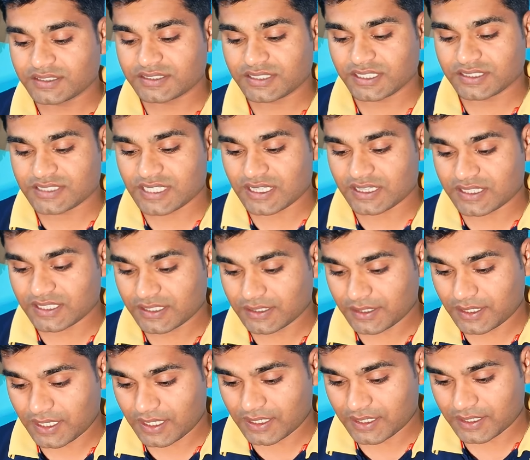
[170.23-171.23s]
इसके चलते
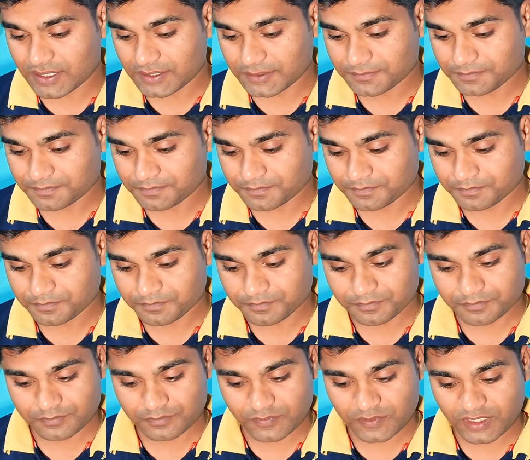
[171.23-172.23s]
क्या लिखा है
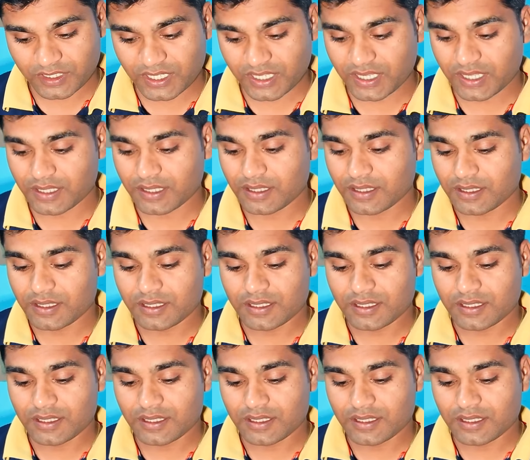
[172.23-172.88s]
ठीक है